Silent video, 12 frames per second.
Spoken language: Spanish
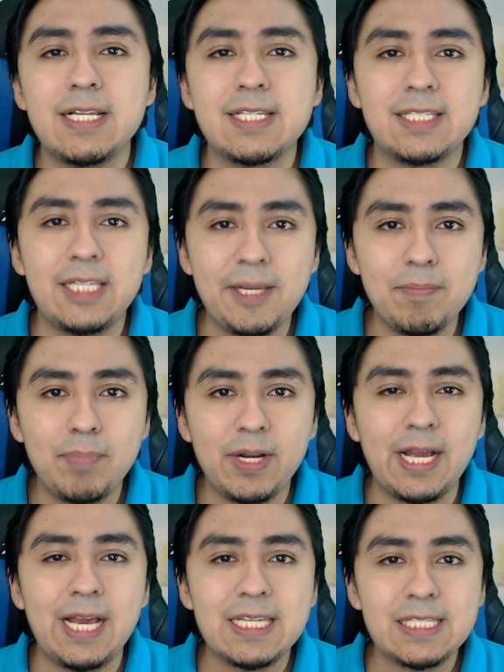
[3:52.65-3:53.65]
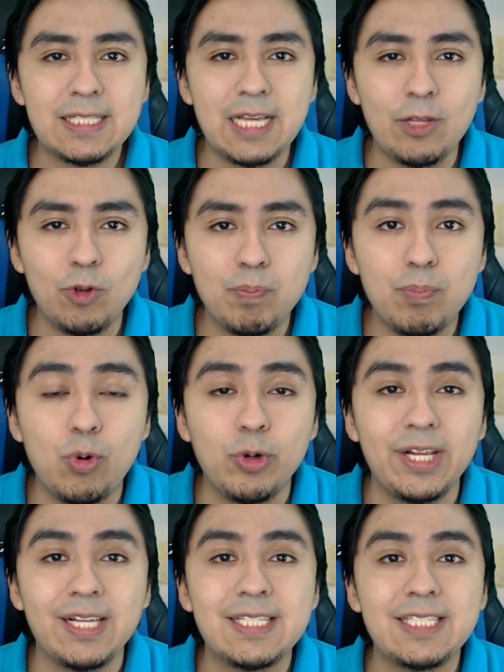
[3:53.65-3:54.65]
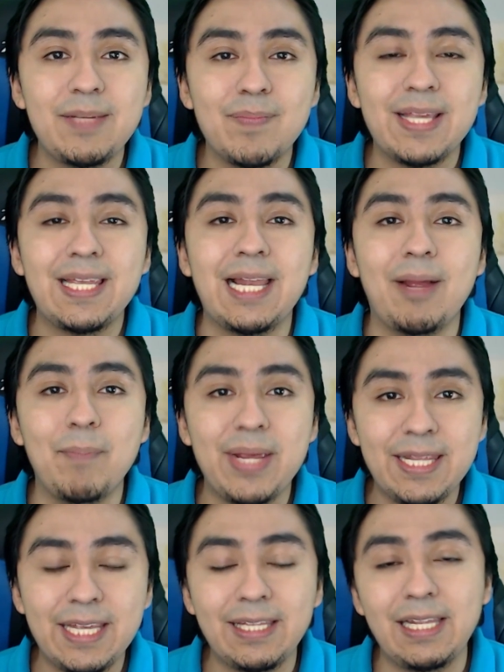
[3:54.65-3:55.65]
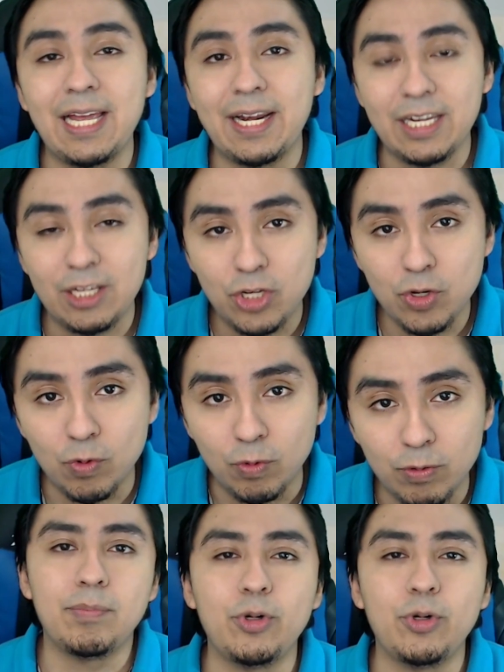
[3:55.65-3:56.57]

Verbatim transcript: siempre ha estado por encima de la media de la región,